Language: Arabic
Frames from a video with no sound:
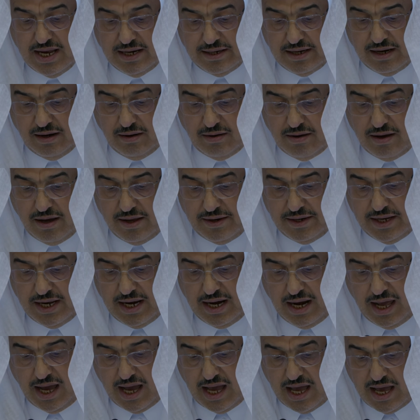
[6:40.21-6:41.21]
للقارئ
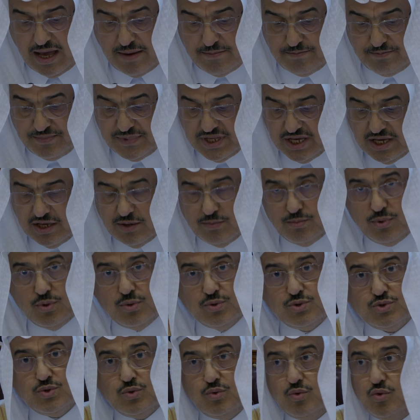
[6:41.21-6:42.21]
العام
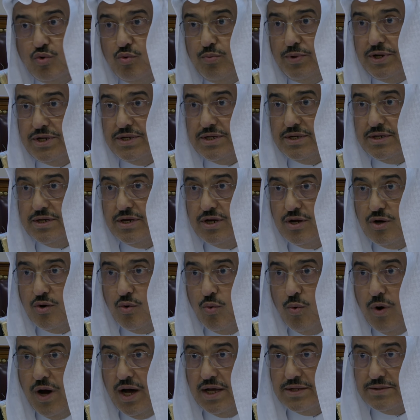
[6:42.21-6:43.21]
بأسلوب
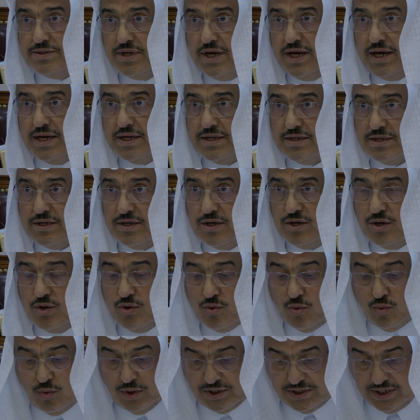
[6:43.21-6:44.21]
واضح
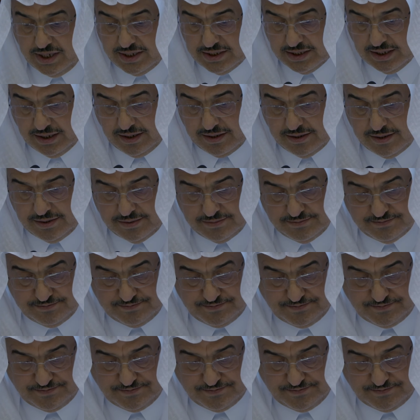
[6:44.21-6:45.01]
ودقيق